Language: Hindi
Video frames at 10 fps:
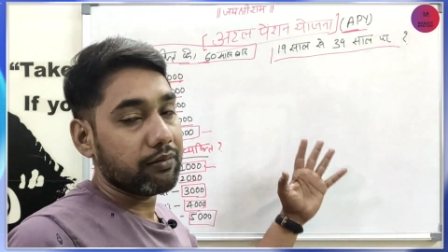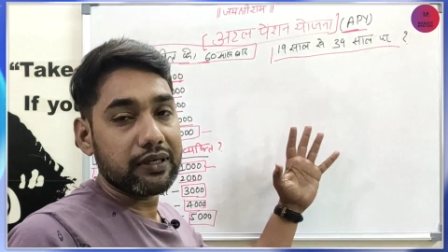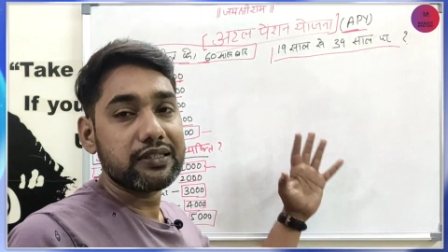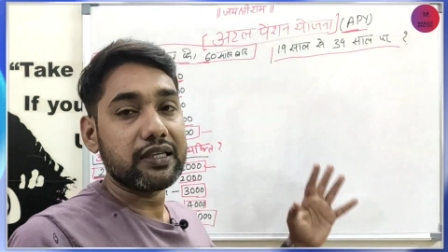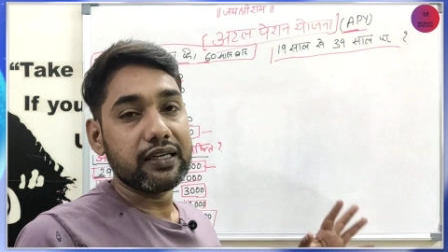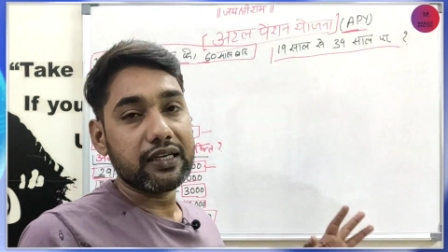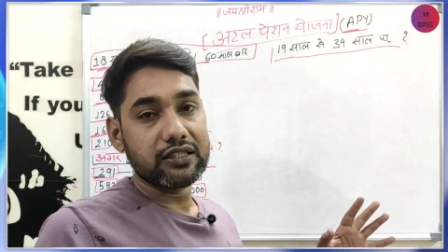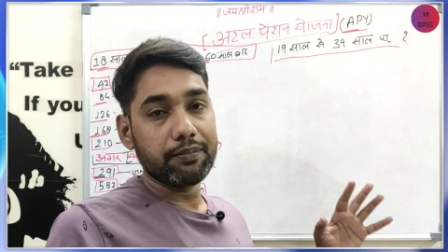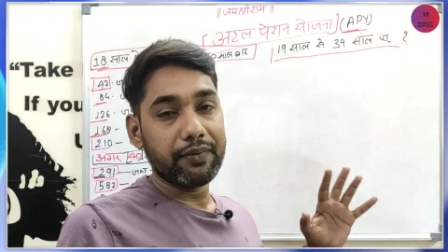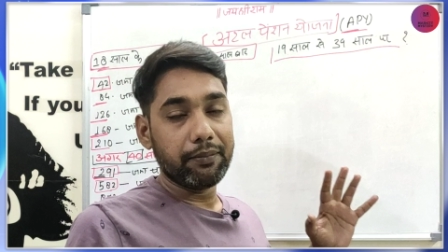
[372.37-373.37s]
साल को किस
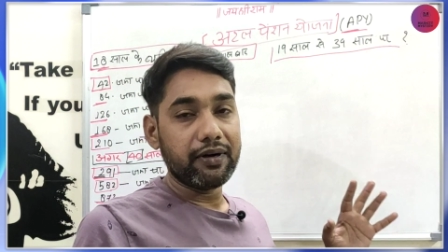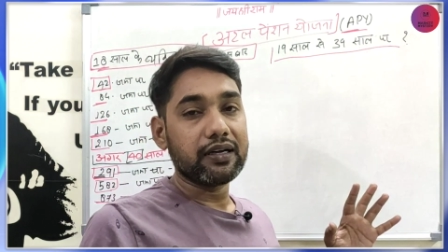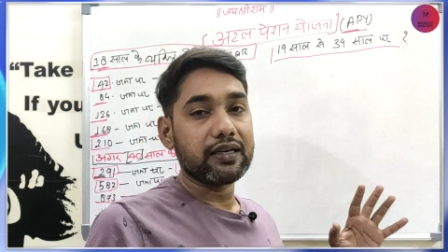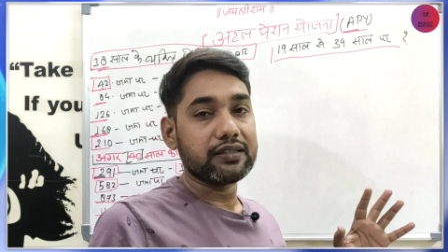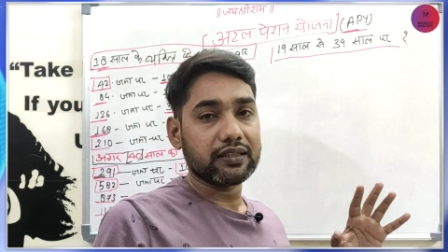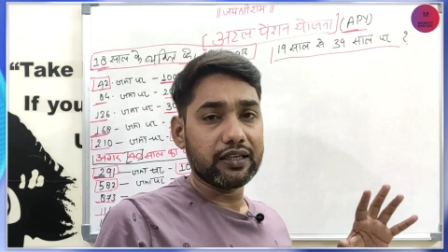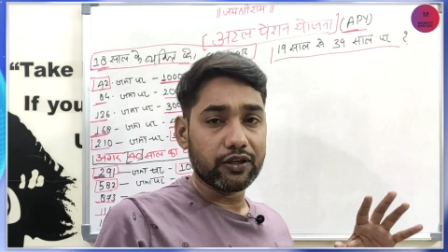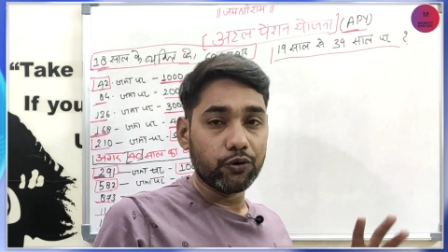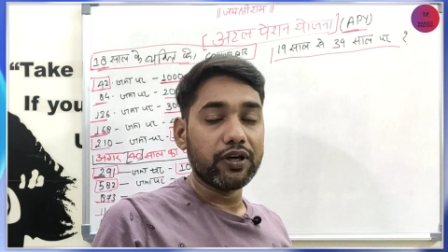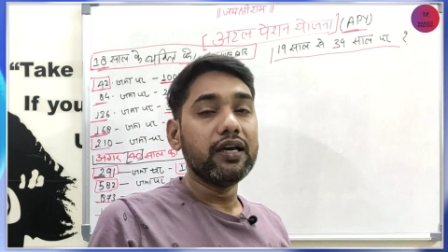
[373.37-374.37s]
तरीके से पेमेंट कर सकते
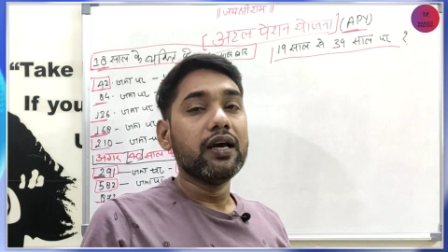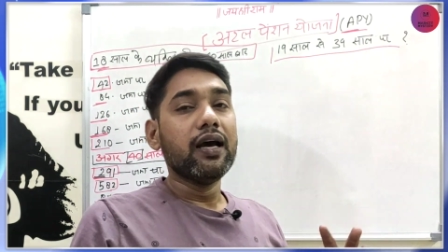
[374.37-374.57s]
हैं क्योंकि